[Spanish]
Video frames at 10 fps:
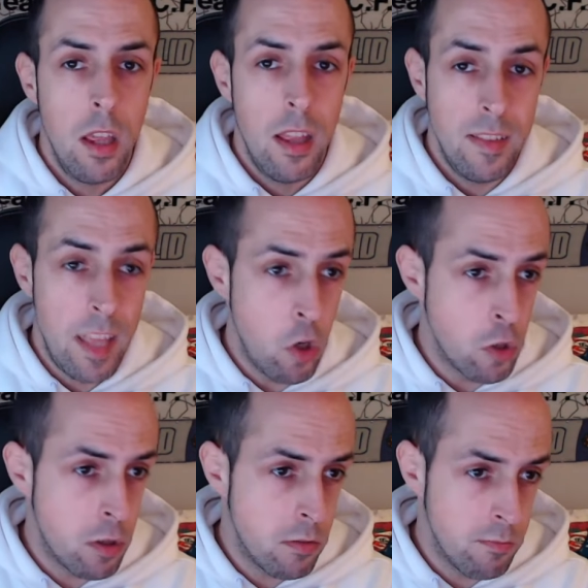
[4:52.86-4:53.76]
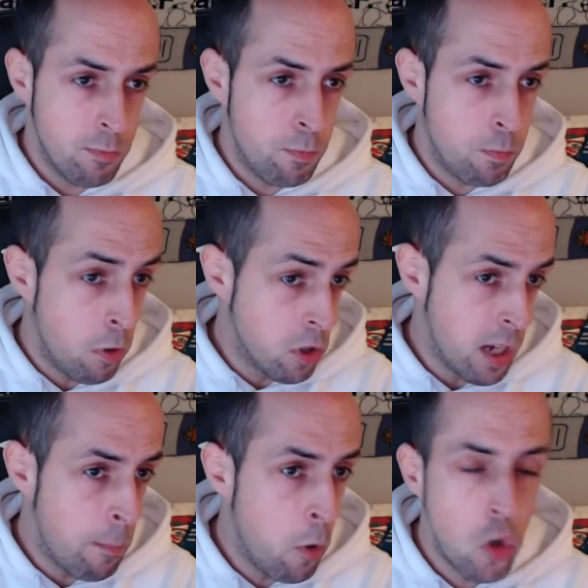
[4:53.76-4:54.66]
De los, o
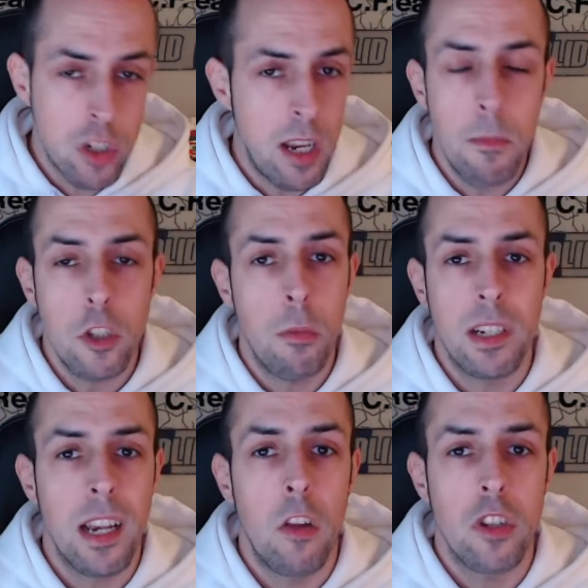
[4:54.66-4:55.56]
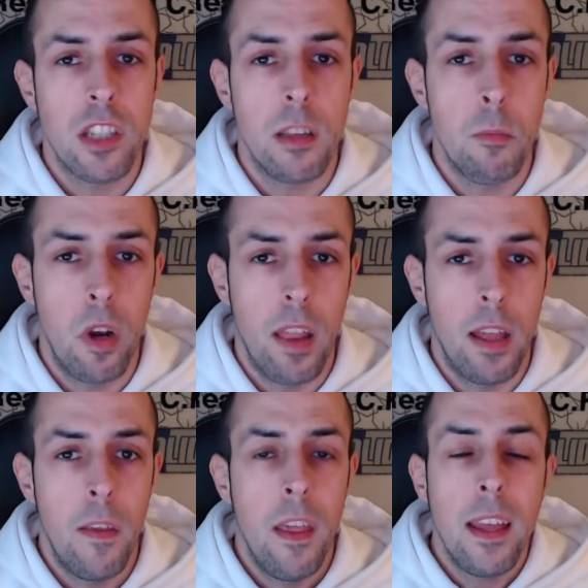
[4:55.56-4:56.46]
sea, pocos se han visto más claros esta
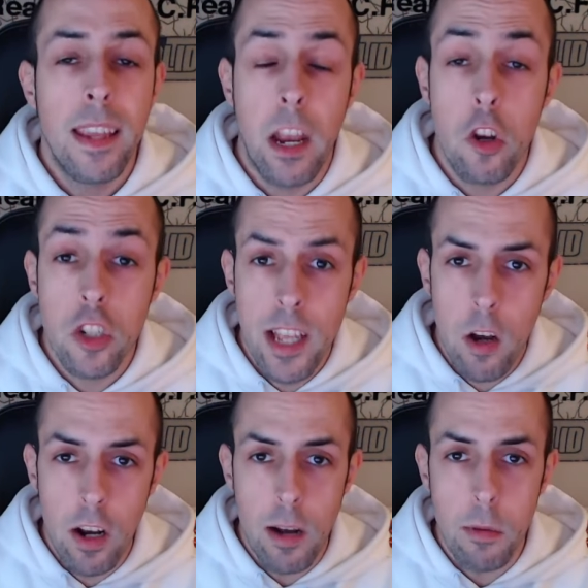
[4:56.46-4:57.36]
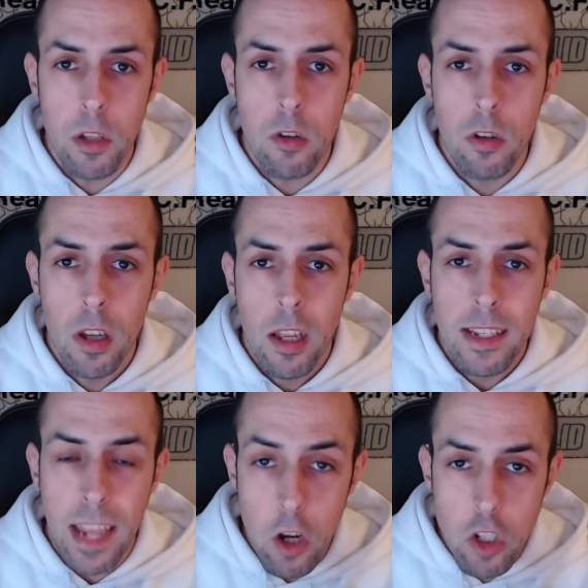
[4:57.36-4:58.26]
temporada. Que no señaló el árbitro,
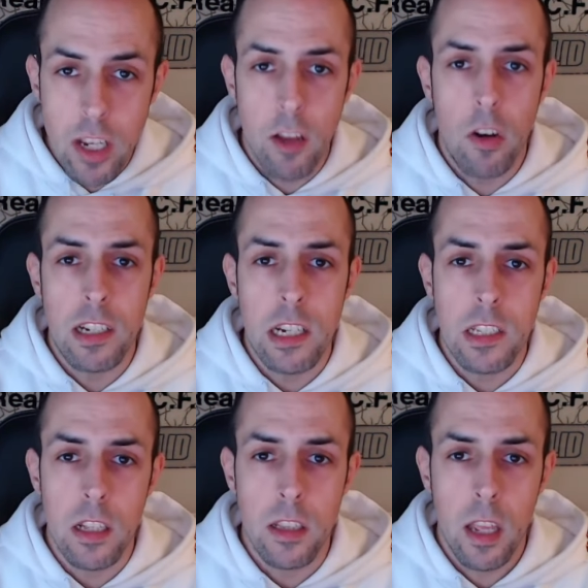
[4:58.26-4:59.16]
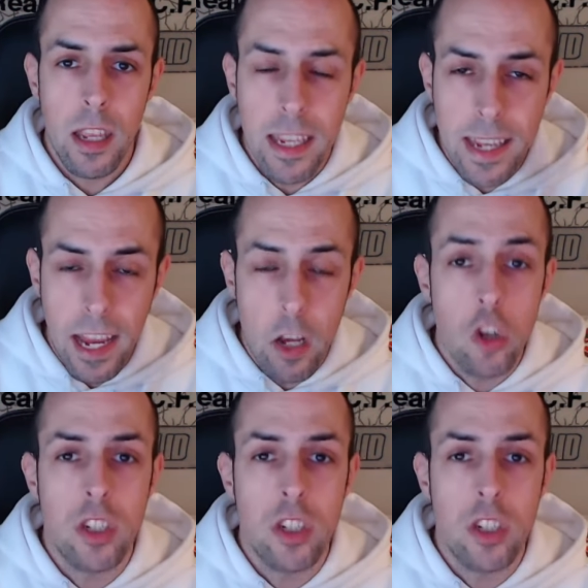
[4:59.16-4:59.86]
que no señaló el asistente y que no